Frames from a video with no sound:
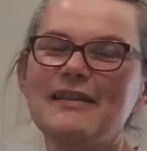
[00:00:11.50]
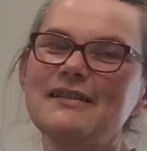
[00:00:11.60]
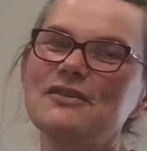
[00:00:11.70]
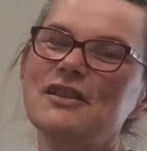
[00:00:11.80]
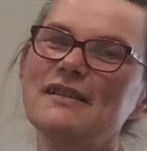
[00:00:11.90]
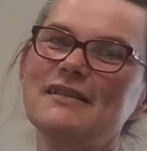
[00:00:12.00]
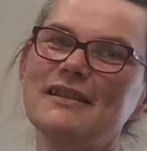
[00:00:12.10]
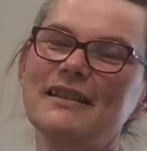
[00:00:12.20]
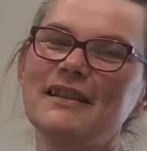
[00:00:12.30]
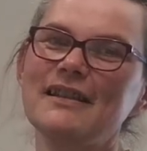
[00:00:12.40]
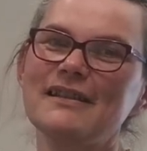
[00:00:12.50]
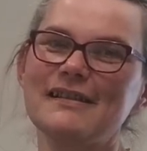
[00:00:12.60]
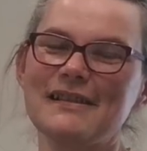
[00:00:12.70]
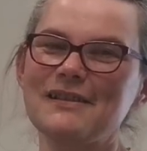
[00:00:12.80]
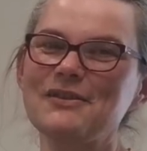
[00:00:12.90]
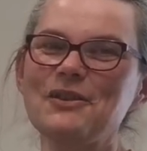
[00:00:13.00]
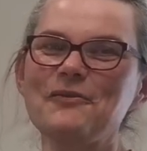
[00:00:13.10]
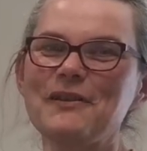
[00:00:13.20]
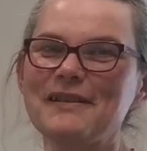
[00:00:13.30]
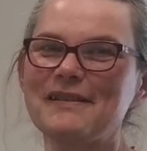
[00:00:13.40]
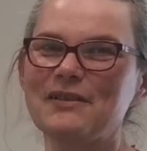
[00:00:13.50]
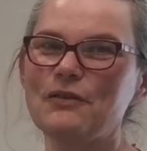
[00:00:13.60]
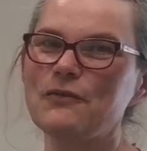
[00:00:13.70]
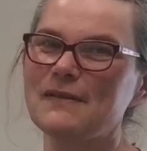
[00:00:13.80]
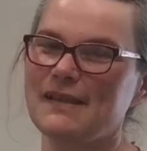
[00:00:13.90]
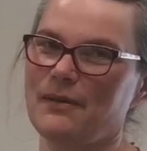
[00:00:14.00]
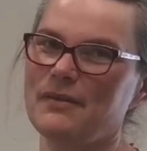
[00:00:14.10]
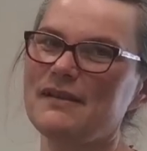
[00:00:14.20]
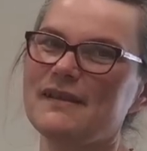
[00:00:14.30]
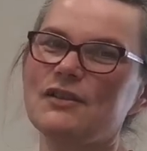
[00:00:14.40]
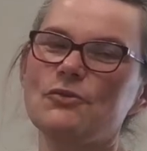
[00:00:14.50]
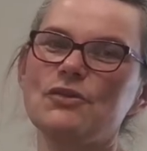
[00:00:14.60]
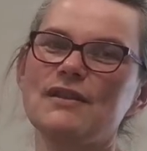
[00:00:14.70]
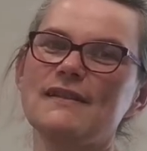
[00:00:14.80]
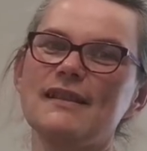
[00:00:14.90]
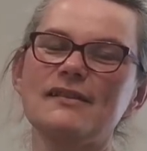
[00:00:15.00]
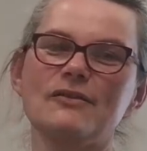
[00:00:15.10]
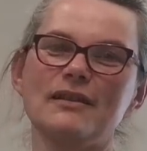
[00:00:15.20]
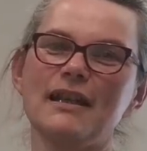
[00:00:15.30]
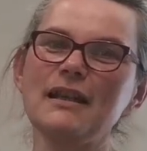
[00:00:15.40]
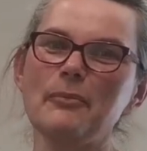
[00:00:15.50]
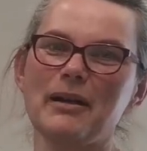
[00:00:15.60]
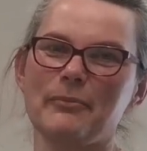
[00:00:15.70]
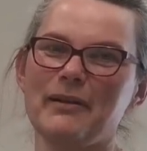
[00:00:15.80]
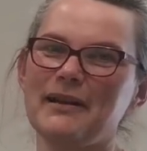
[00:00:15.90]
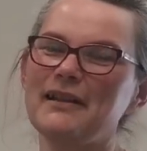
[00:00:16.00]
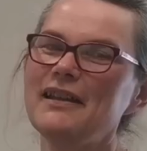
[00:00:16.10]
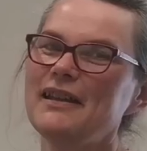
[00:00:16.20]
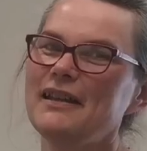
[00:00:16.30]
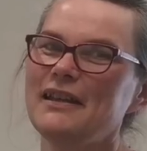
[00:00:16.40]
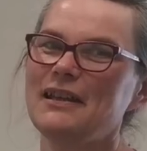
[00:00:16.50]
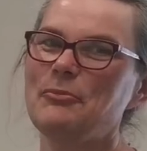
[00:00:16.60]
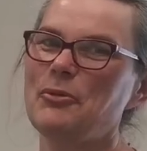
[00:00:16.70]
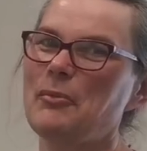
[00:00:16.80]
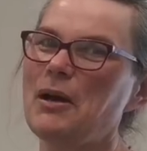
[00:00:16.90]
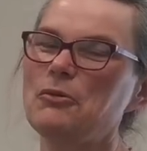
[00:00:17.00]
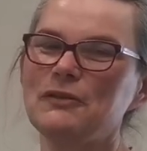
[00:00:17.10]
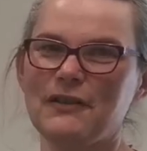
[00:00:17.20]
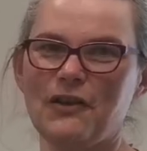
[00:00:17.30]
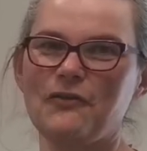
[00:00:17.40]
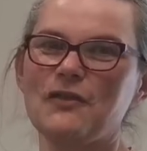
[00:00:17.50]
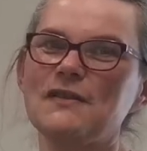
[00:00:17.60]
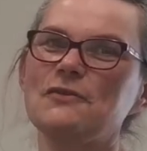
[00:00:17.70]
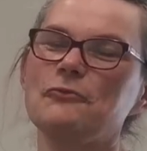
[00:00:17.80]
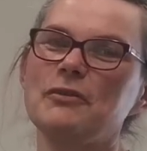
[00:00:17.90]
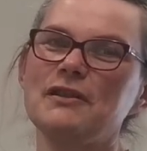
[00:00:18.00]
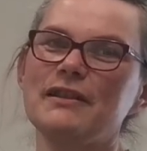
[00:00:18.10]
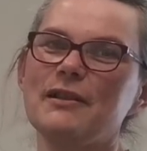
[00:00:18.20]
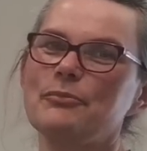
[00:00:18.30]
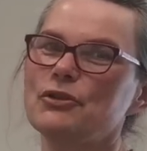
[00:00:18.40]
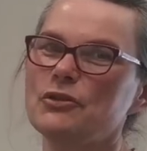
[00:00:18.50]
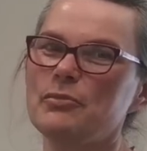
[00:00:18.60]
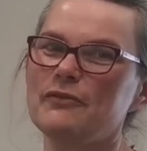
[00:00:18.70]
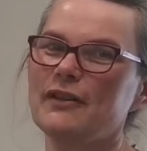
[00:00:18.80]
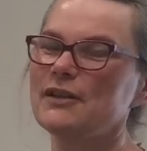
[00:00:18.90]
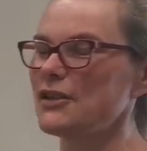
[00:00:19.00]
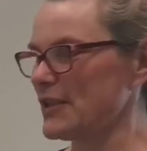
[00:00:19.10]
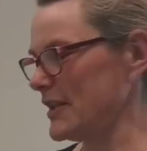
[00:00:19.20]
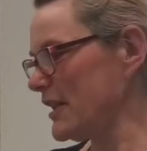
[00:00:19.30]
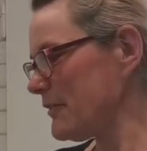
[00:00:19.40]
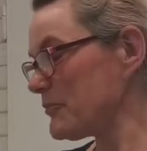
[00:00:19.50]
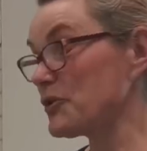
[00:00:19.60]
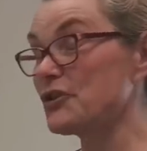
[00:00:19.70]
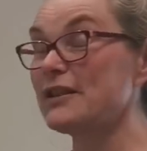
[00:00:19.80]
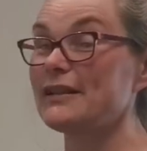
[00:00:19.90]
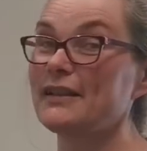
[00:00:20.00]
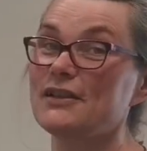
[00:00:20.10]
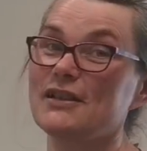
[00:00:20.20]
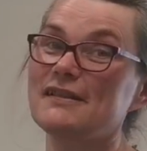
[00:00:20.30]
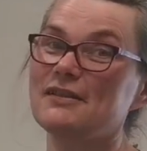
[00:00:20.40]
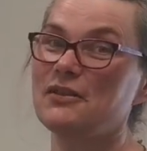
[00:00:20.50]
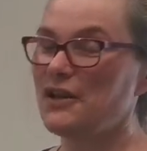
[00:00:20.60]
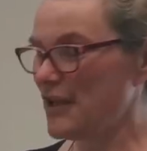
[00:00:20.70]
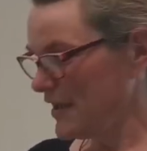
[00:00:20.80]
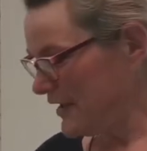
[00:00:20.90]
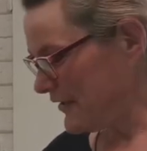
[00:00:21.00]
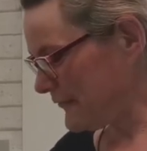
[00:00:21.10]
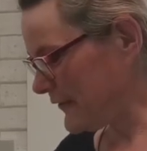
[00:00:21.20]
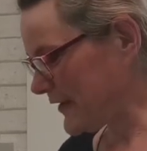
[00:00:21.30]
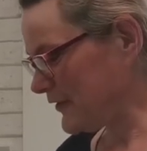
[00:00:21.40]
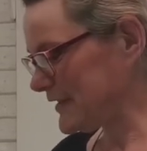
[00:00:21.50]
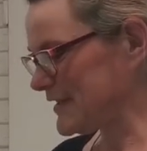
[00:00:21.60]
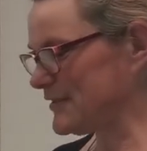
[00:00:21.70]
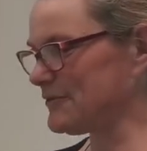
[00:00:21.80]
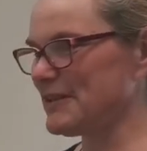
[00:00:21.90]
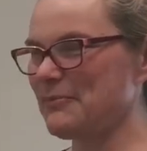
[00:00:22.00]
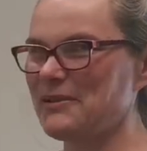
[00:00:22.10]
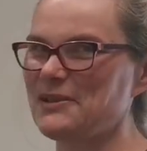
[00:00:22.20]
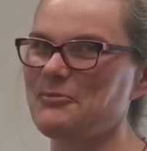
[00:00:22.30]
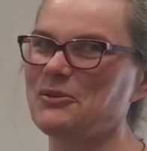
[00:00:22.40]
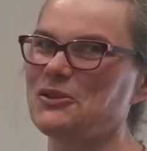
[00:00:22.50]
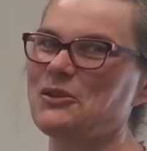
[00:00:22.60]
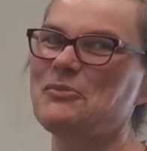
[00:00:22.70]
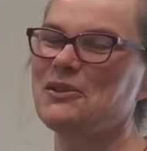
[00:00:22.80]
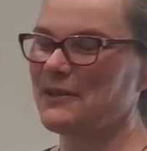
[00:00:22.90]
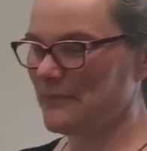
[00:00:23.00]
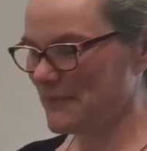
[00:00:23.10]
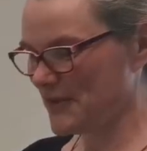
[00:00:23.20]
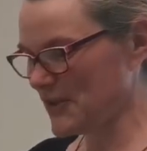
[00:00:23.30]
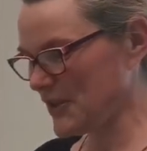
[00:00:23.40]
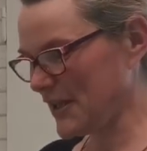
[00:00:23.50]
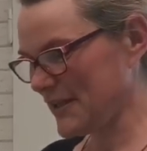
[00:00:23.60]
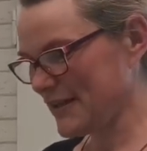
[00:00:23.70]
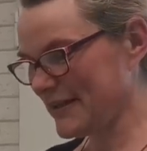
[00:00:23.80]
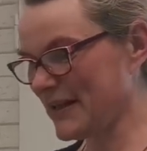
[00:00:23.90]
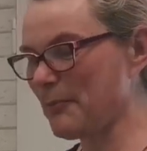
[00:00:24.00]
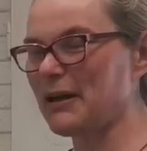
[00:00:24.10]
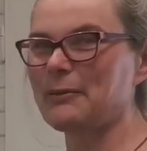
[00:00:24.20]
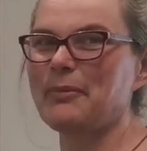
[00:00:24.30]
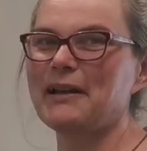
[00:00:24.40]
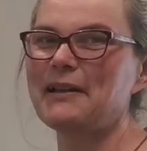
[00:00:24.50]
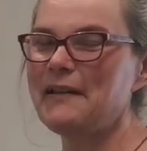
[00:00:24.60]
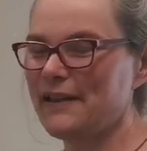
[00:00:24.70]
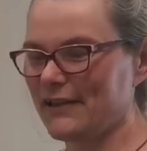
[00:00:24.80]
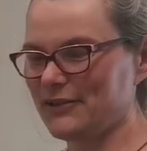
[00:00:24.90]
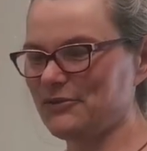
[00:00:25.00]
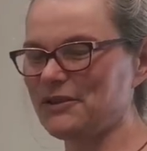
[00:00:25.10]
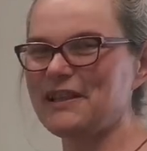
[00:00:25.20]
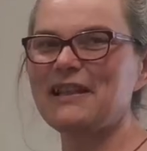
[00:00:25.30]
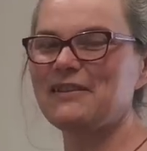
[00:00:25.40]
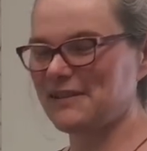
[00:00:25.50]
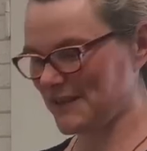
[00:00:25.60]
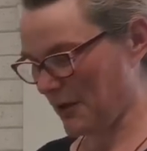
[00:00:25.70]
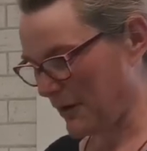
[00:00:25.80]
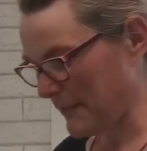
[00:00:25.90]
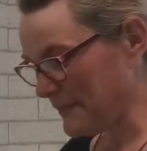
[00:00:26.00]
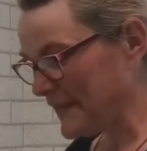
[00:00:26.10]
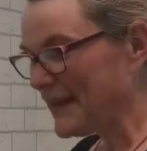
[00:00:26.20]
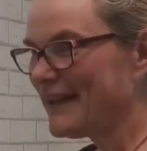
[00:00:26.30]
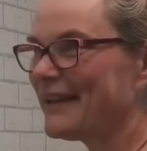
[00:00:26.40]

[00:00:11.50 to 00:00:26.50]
Jest to ciasto takie sezonowe z owocami. Zaczął się sezon na rabarbar. Pomału tych owoców będzie nam przybywać i można takie ciasto wykonać. Tutaj będzie potrzebny dzisiaj rabarbar, który ja dostałam